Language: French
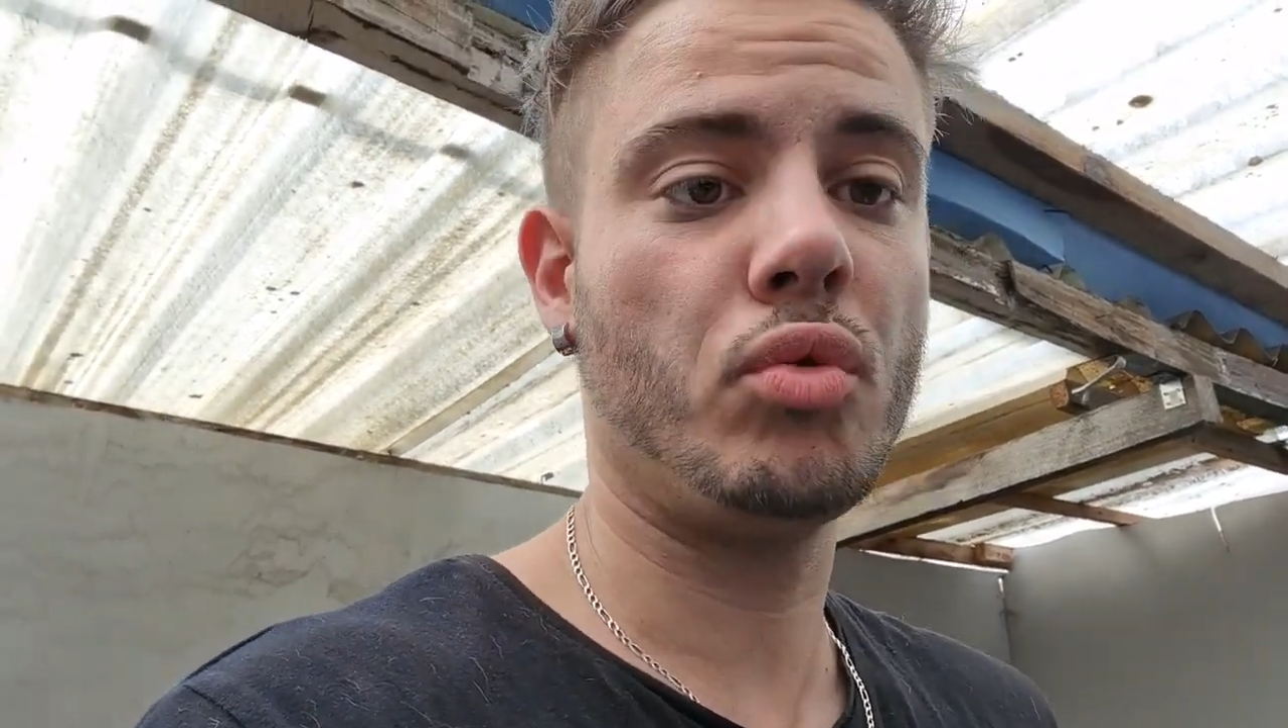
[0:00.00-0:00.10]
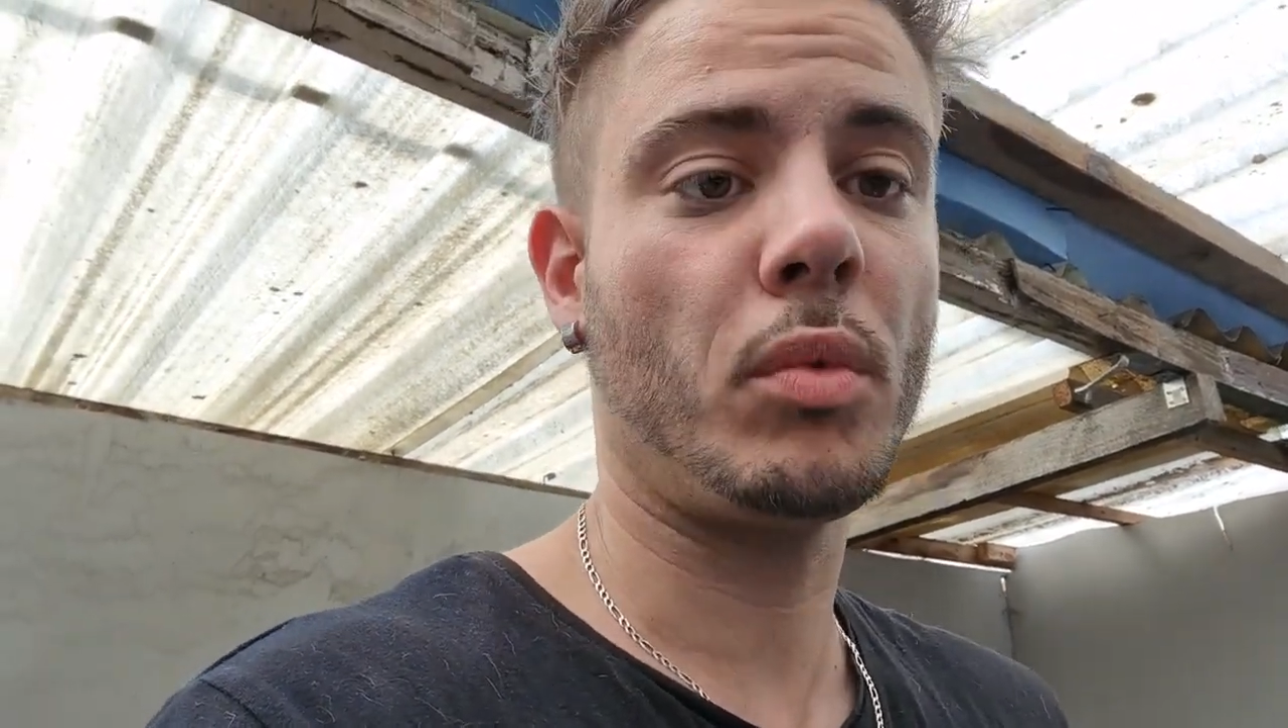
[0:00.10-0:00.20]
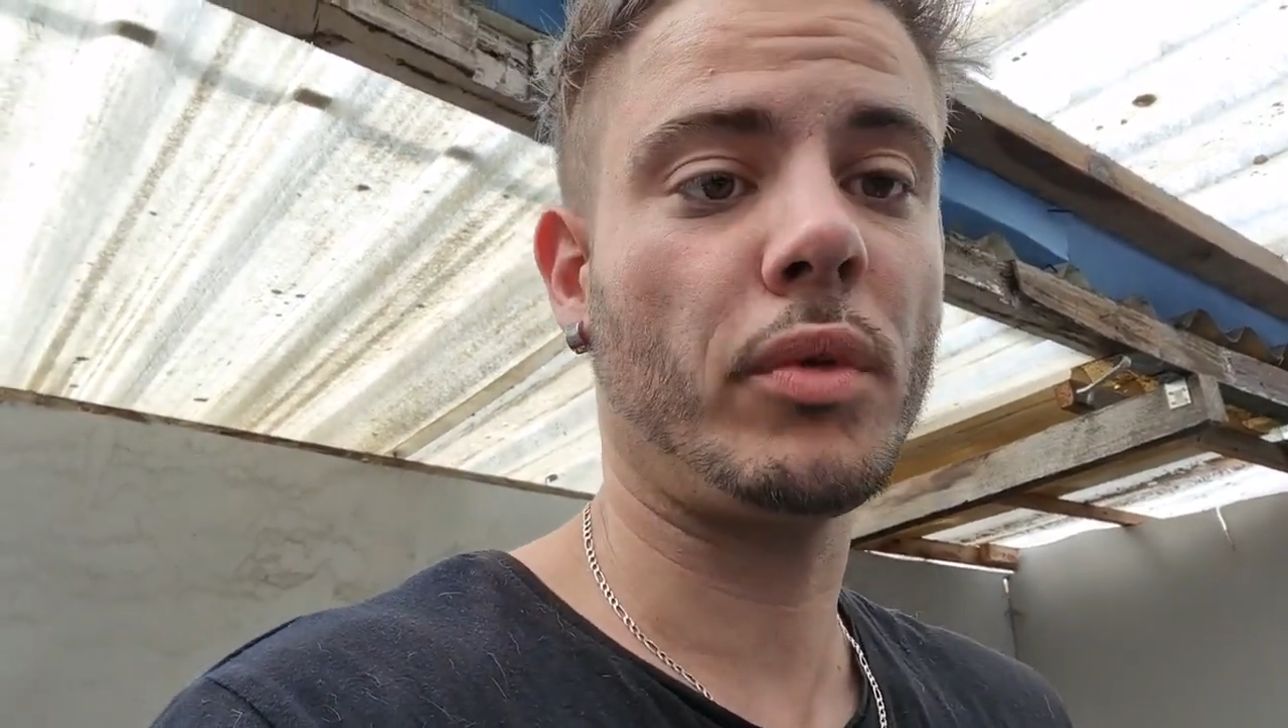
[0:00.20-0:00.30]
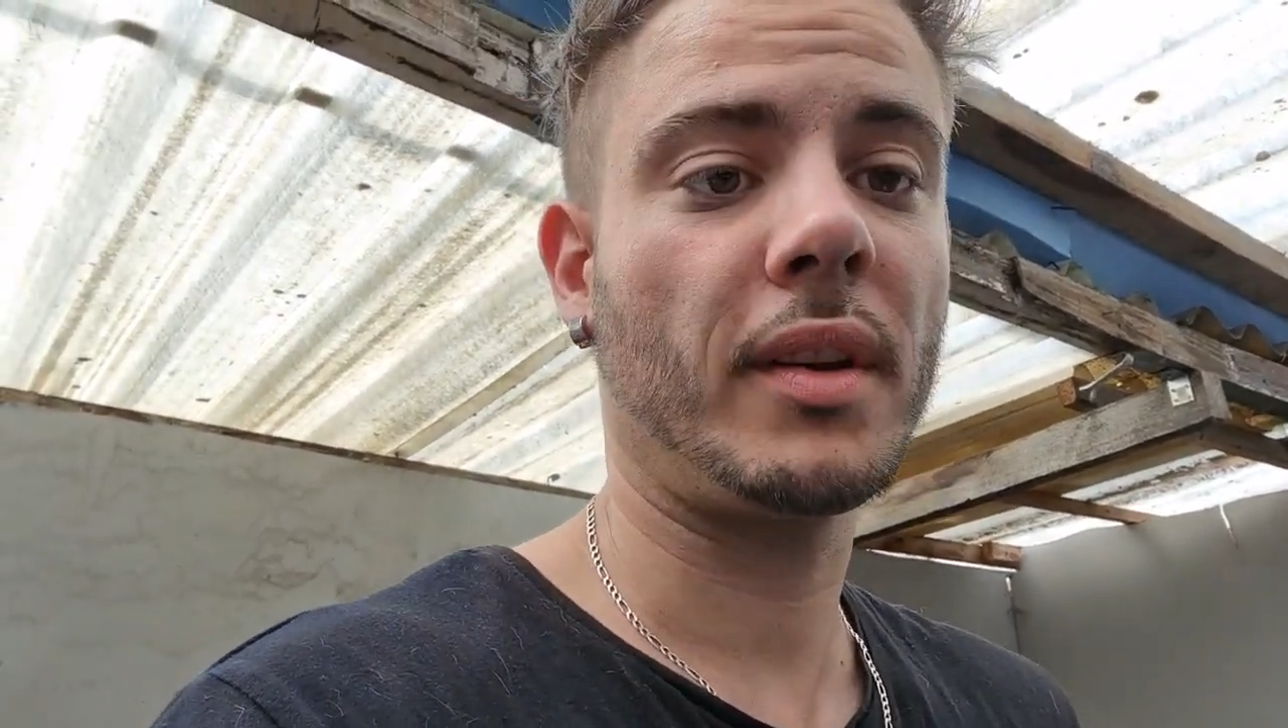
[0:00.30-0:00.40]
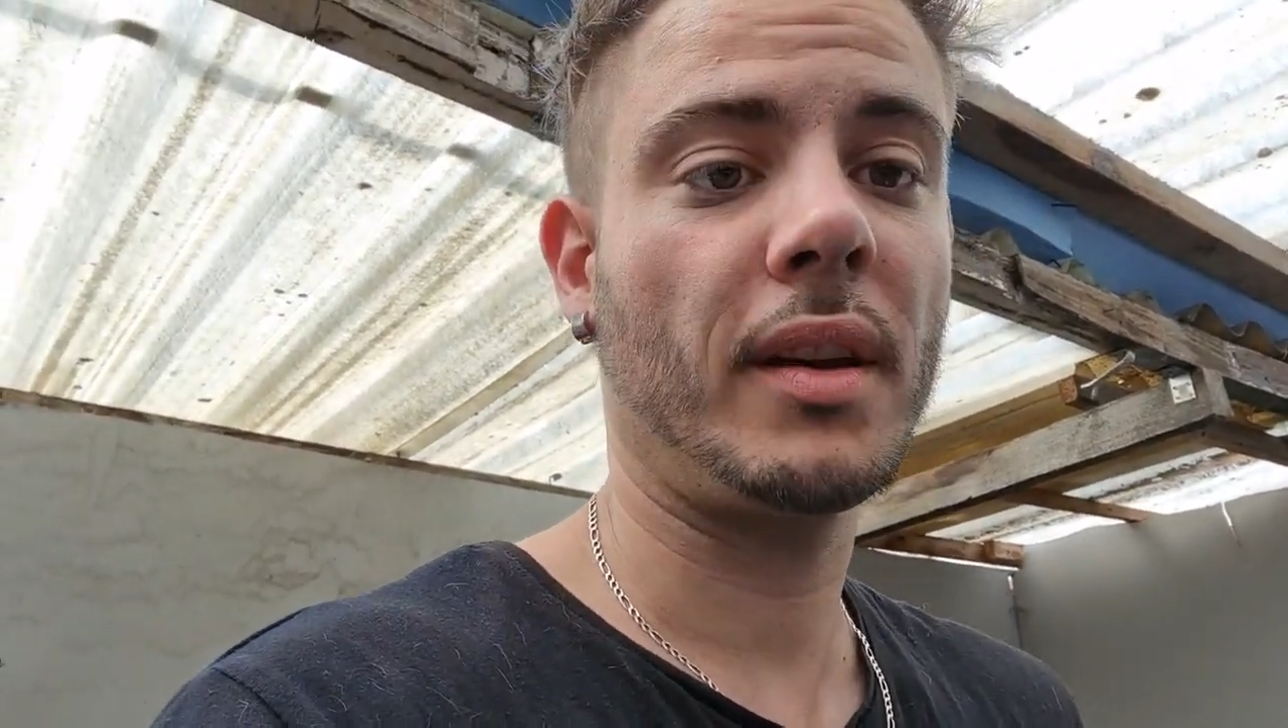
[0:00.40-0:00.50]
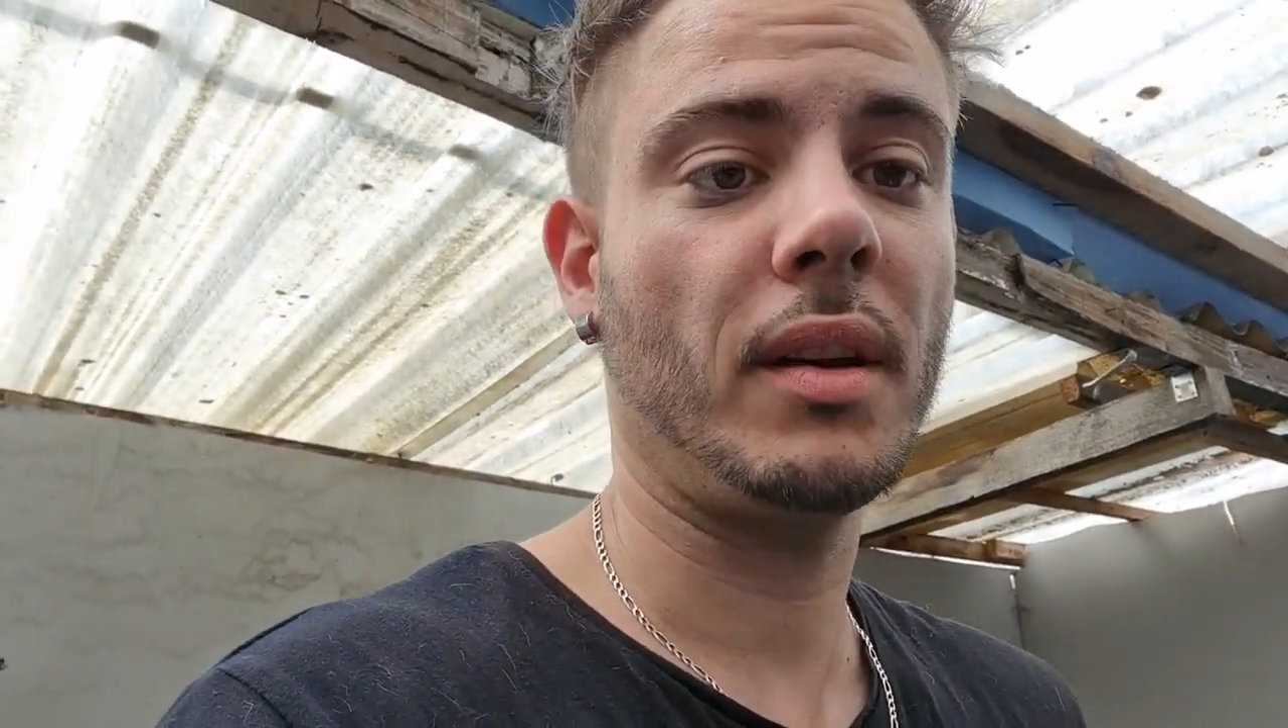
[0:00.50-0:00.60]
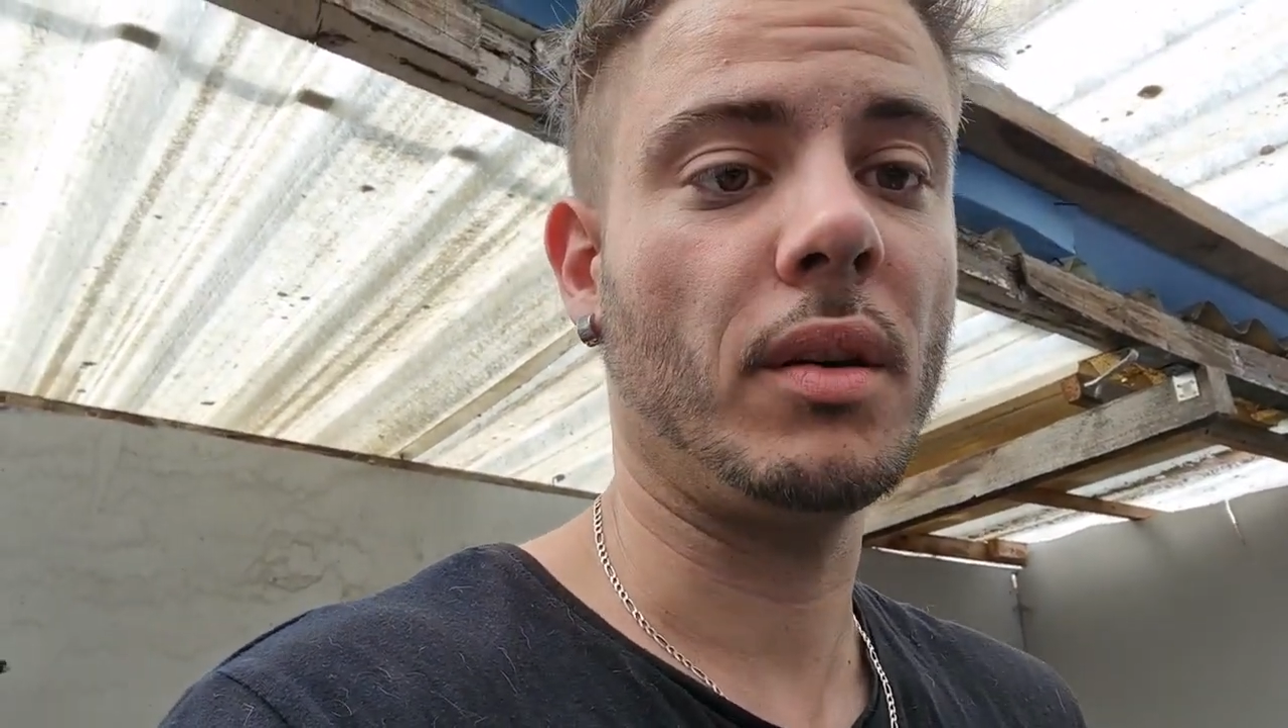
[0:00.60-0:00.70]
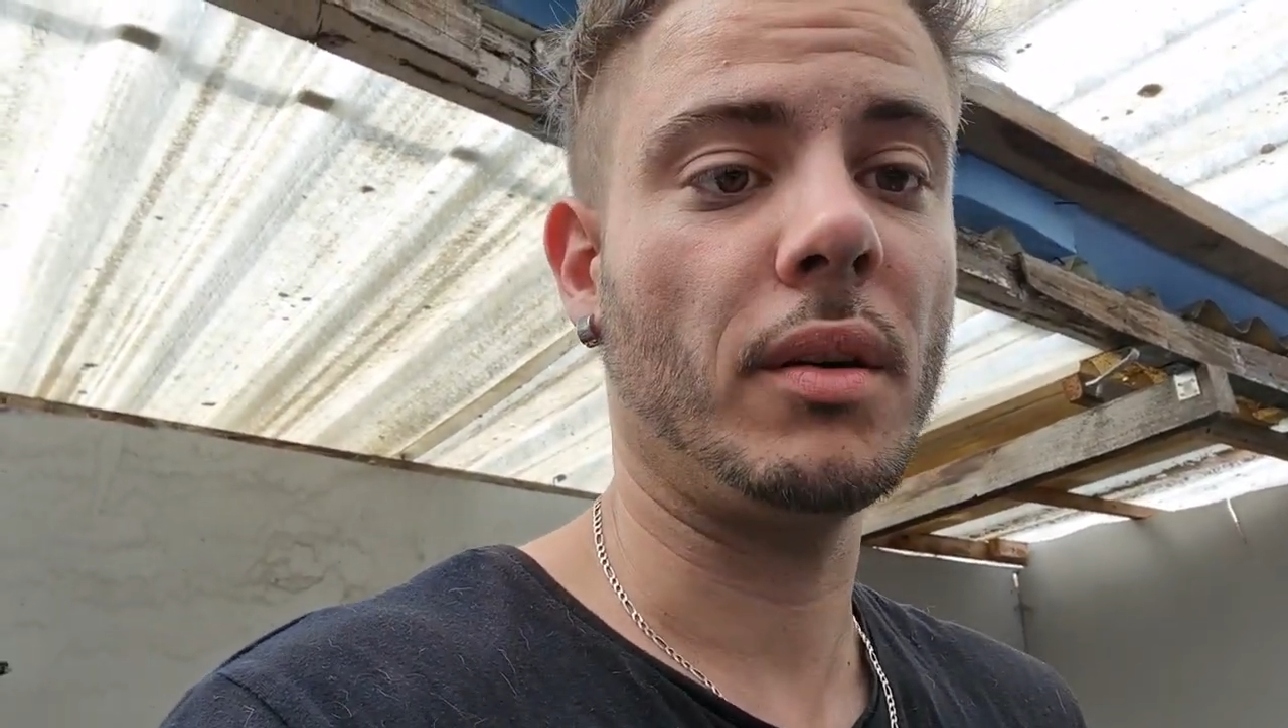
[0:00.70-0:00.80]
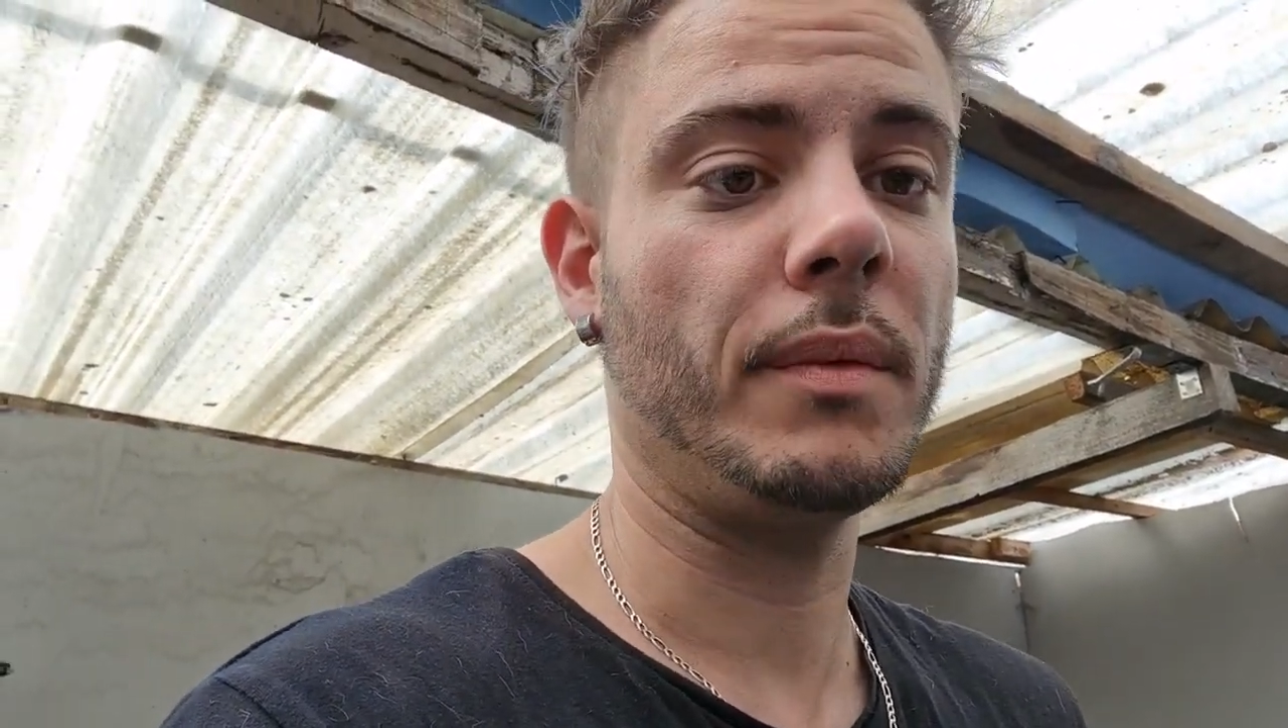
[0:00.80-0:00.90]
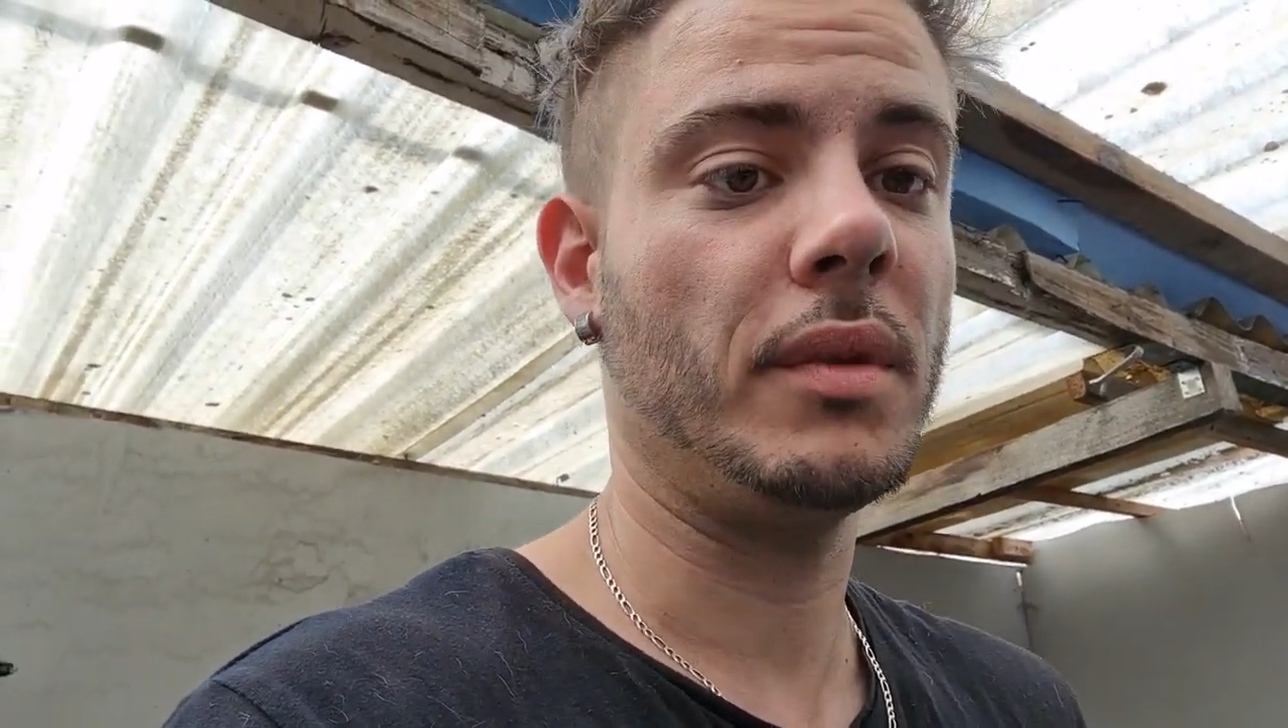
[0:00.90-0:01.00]
vous montrer
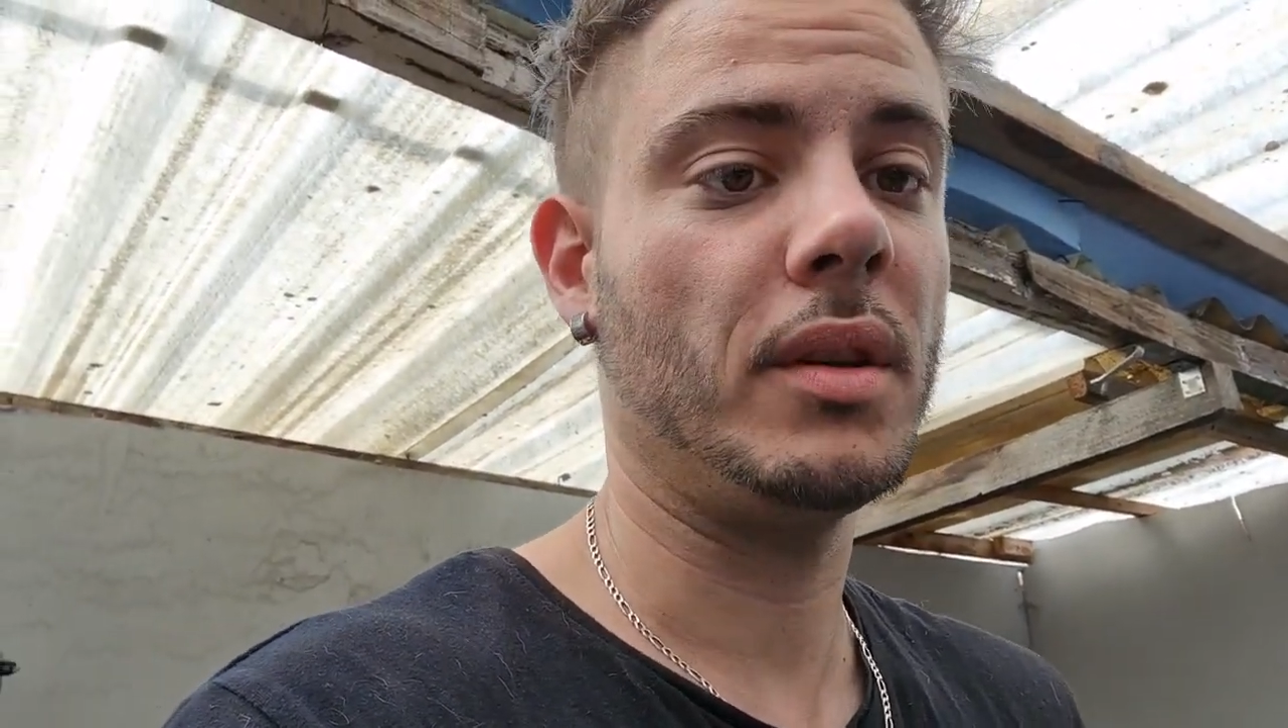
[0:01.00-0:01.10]
euh,